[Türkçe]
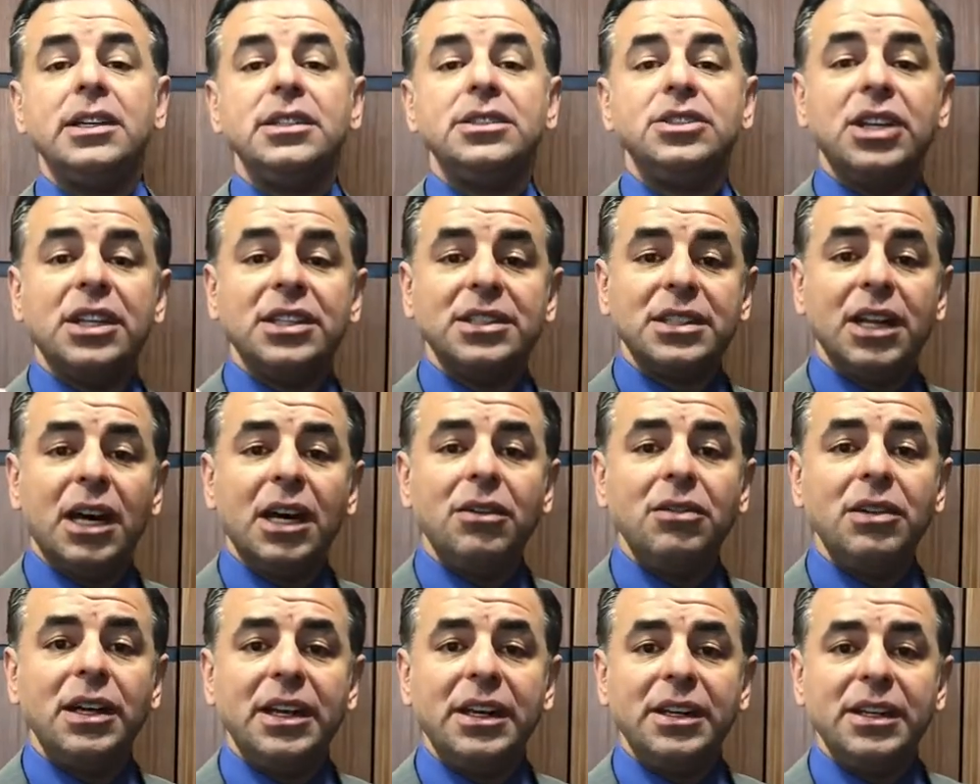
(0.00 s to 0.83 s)

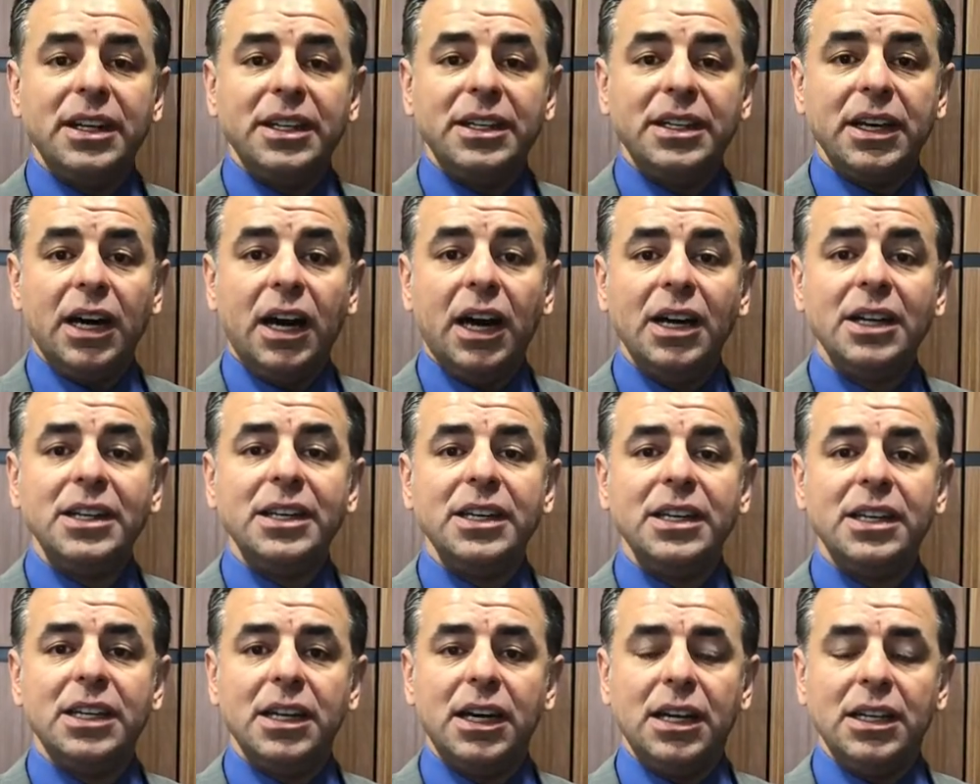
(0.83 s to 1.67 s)
Cezaevlerindeki hak
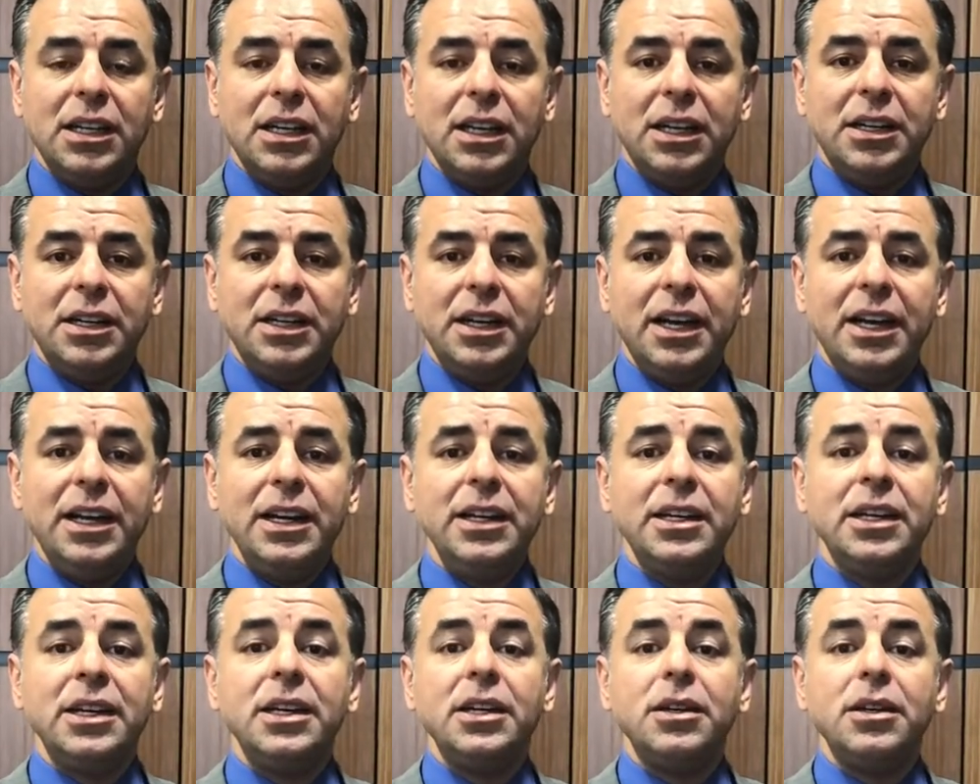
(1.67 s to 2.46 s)
ihlallerine